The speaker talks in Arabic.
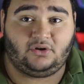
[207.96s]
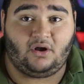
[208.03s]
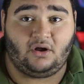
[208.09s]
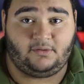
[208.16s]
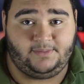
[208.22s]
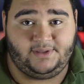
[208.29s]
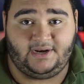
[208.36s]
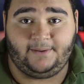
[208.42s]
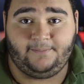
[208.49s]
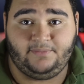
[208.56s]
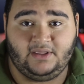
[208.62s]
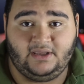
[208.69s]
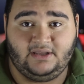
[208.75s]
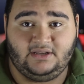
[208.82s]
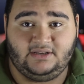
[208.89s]
طاقه كبيره
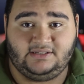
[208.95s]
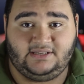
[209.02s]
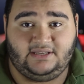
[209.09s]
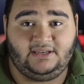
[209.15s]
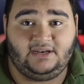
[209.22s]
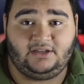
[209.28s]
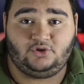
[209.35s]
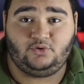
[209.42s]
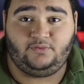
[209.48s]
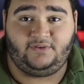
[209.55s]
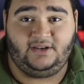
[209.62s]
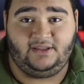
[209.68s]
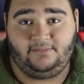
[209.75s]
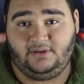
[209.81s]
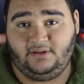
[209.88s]
زي انك تشوف
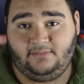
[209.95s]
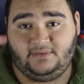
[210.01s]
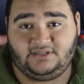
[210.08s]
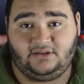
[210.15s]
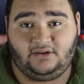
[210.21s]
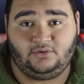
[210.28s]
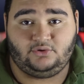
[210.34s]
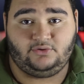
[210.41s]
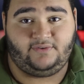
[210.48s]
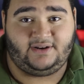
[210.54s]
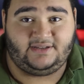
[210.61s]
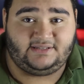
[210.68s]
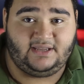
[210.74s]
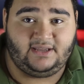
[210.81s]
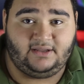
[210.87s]
الايميل مثلا او تشوف
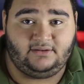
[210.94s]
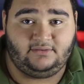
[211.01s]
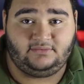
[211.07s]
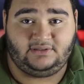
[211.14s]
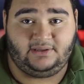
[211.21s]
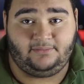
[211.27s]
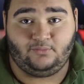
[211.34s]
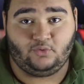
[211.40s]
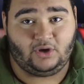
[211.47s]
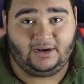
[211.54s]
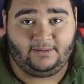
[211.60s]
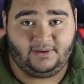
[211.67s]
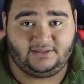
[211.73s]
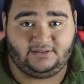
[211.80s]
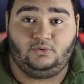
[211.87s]
الرسائل تعمل
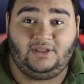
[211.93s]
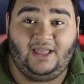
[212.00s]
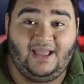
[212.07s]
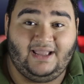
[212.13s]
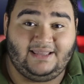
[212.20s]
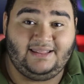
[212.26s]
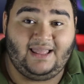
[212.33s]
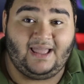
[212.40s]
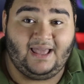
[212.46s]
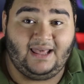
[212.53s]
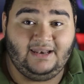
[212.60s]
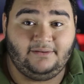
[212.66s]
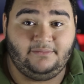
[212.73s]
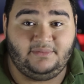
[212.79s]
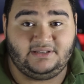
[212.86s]
مكالمات وده اكيد
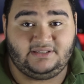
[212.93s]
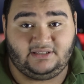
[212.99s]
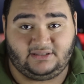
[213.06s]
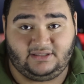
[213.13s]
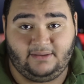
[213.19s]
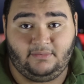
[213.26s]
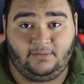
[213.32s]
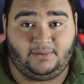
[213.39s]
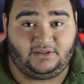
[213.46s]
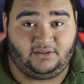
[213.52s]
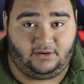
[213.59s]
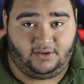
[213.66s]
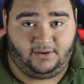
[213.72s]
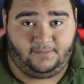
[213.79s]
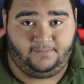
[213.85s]
هيقلل من استخدام
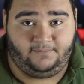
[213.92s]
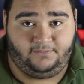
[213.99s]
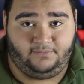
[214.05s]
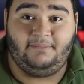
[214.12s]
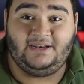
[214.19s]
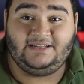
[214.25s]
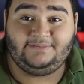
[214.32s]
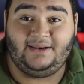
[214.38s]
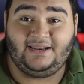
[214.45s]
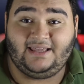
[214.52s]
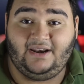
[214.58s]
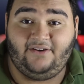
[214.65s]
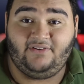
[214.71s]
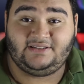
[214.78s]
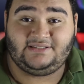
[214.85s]
البطاريه بالنسبه
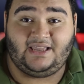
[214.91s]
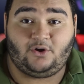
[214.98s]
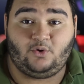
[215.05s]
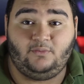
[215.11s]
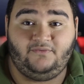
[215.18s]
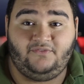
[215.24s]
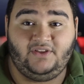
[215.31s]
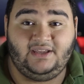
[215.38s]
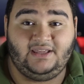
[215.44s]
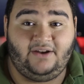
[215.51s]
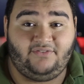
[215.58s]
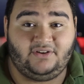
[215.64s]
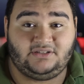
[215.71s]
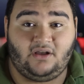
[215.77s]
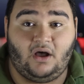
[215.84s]
للجرافيكس هيكون في
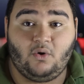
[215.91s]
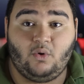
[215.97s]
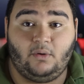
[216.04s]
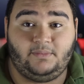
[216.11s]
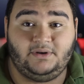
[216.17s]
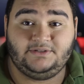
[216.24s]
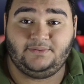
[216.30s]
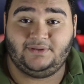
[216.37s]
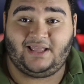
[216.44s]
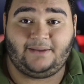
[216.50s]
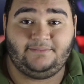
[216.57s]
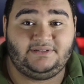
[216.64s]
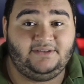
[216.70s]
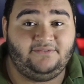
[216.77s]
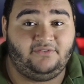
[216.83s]
جرافيكس اقوى بنسبه
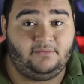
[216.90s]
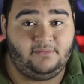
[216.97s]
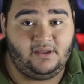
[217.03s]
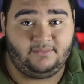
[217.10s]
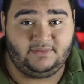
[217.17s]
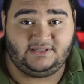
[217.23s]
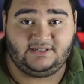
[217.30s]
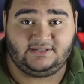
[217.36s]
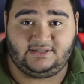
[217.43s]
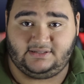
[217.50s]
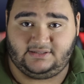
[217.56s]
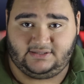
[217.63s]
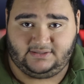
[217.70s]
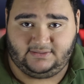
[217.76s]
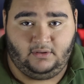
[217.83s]
50% من 6S